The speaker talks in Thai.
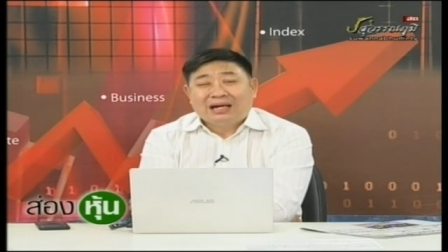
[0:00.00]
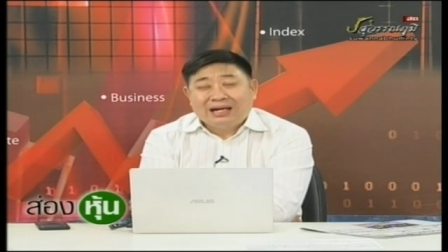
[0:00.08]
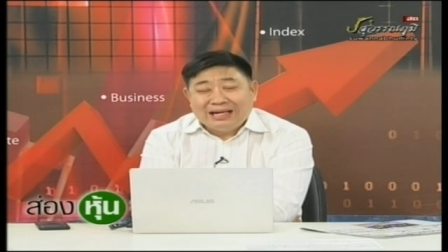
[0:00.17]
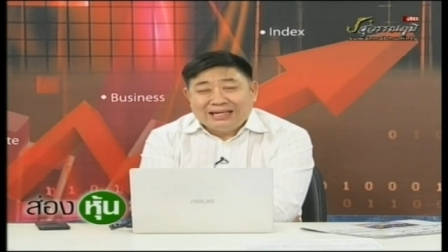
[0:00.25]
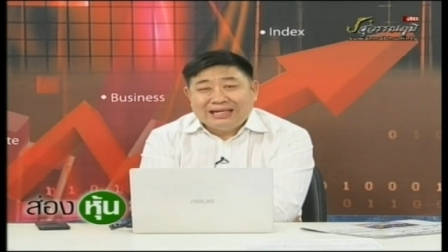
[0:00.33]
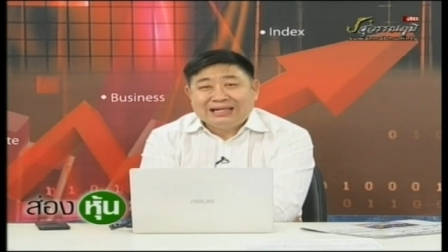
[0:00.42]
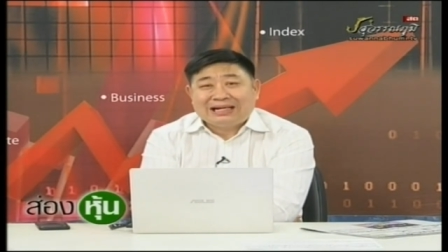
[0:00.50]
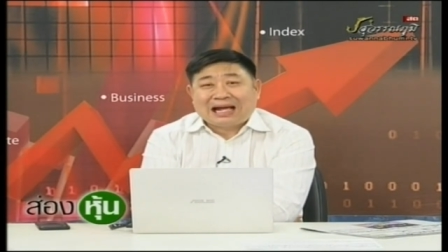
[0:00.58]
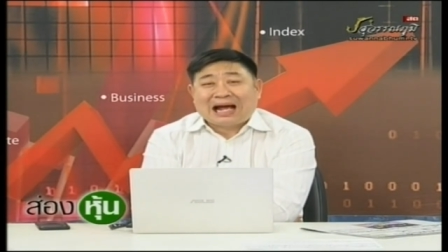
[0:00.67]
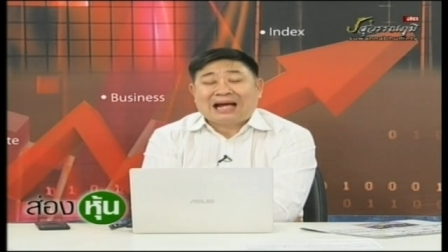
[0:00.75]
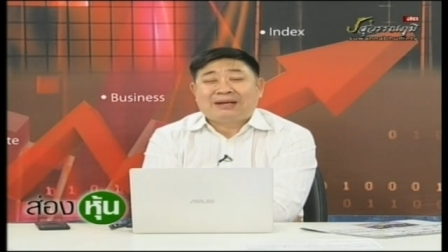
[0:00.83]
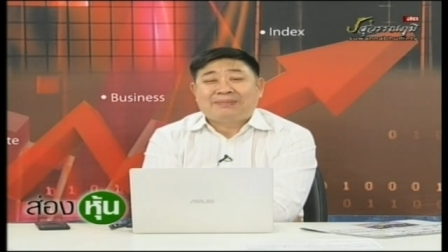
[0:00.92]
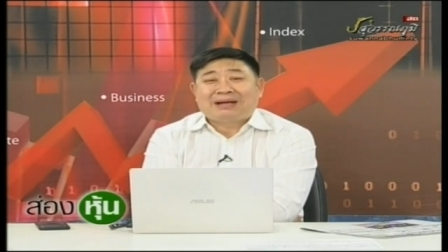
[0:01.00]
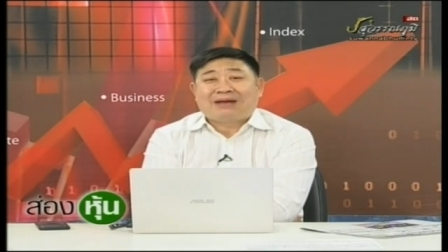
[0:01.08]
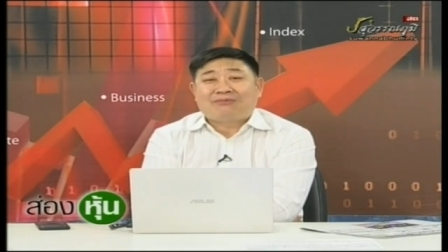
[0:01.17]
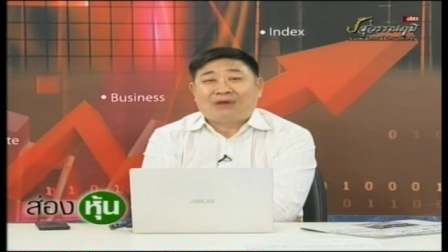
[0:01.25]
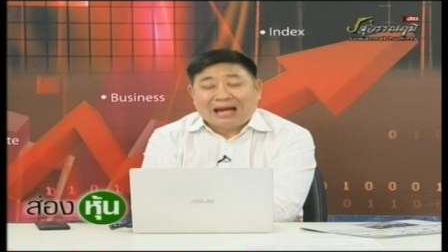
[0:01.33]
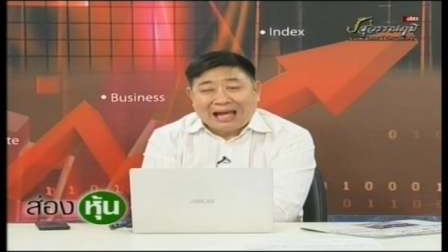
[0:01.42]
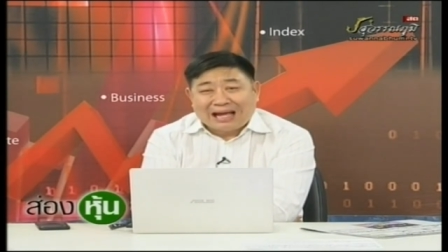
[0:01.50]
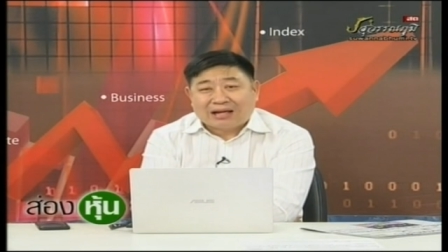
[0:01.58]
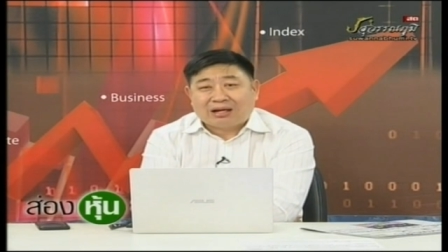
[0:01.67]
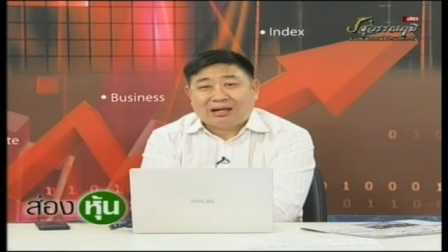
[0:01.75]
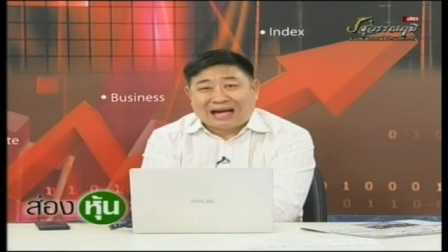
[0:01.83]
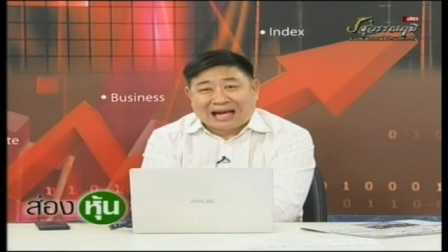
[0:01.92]
เคยได้ยินการทำงานวันแรก
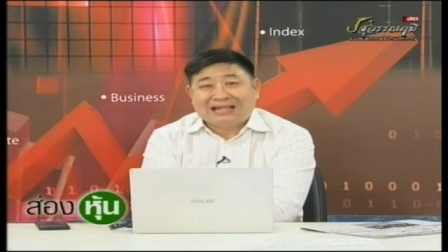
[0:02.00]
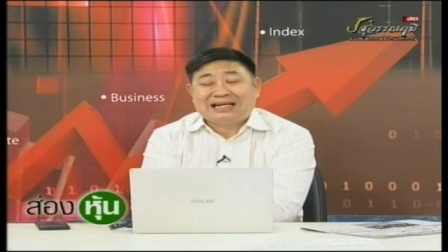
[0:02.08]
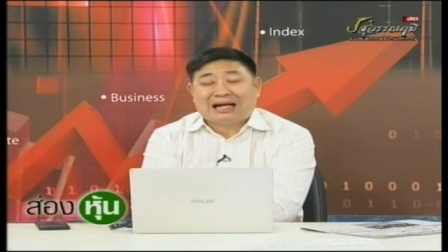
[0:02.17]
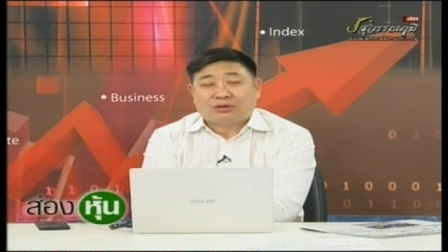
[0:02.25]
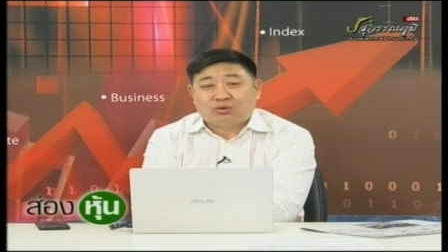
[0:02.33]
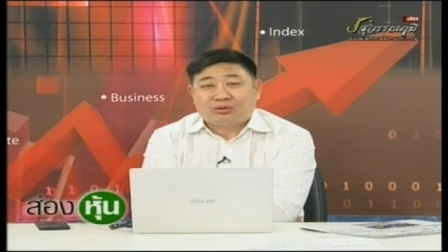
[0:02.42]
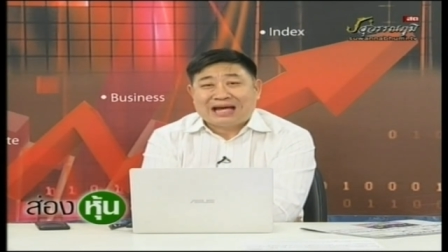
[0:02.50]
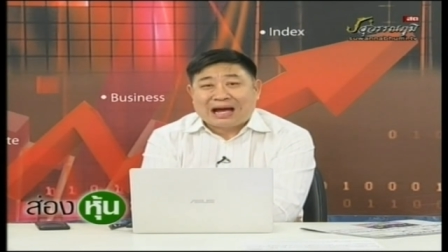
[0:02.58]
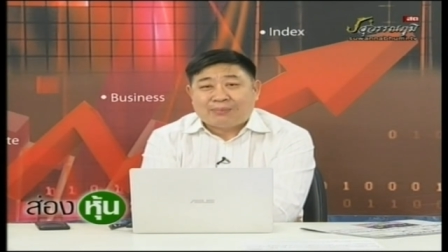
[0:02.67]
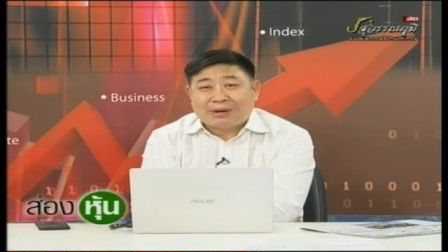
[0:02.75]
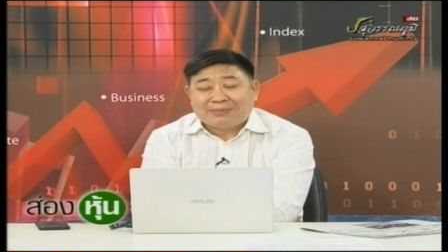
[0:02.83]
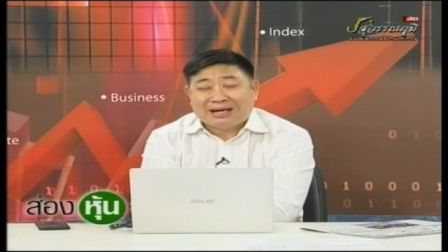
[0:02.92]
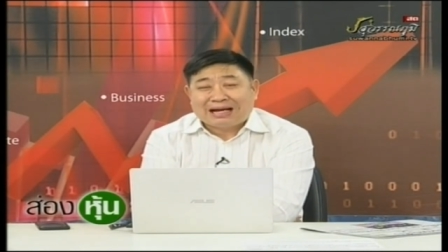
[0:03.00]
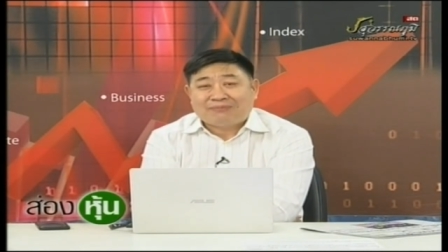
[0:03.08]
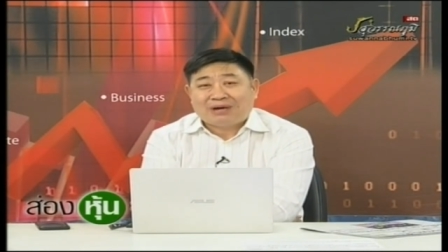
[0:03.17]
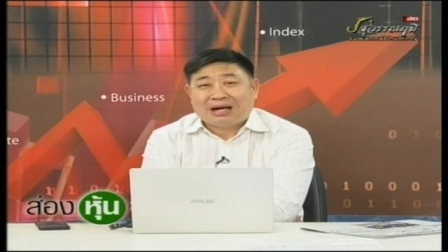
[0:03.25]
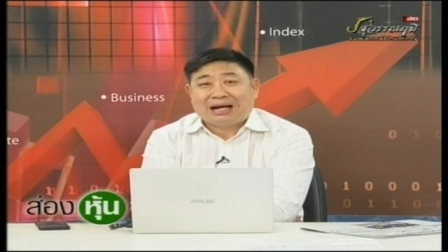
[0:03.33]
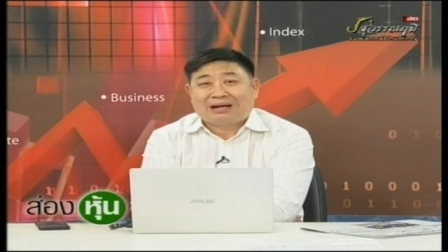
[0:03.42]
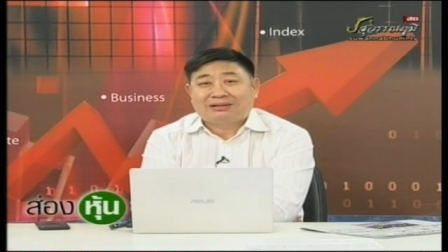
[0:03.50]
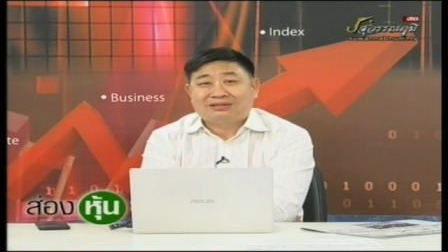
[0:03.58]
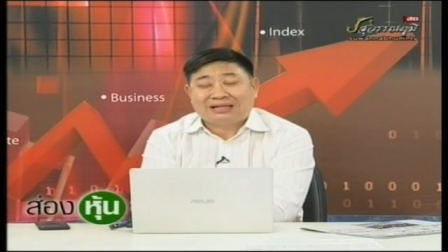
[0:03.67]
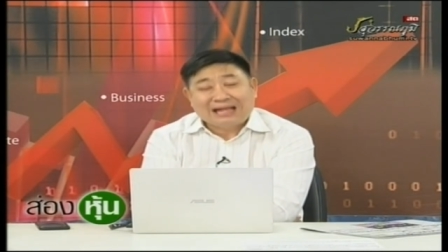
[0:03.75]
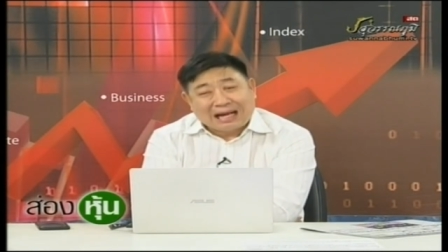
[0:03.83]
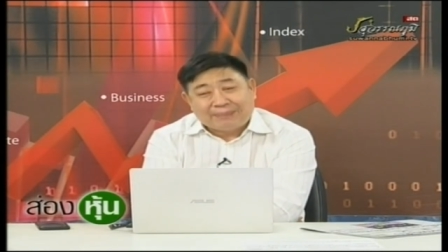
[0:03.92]
หลังจากหยุดยาวมาไหมครับ ว่า
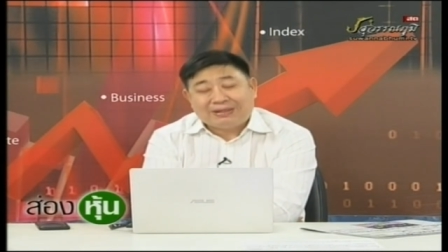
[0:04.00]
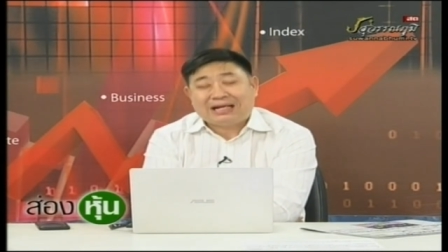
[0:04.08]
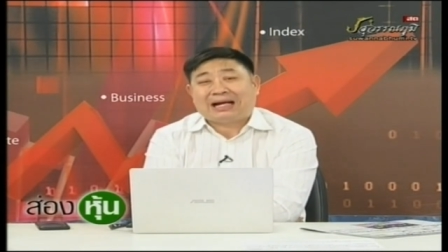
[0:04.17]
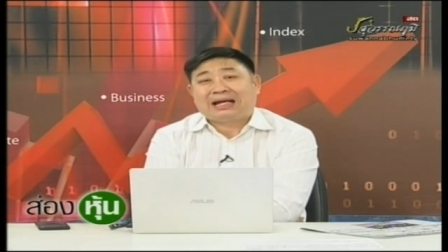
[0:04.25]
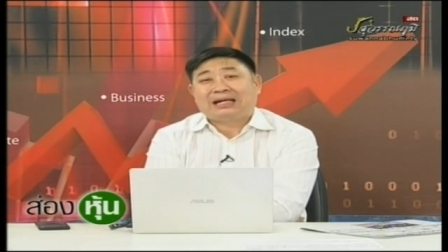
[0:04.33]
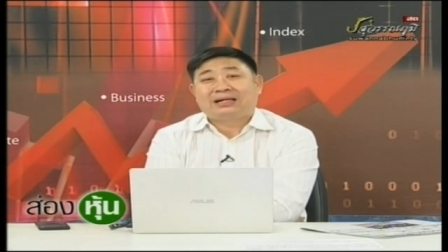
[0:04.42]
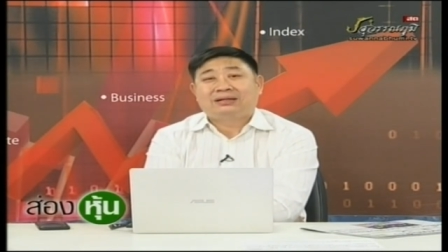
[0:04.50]
สถานการณ์เป็นยังไง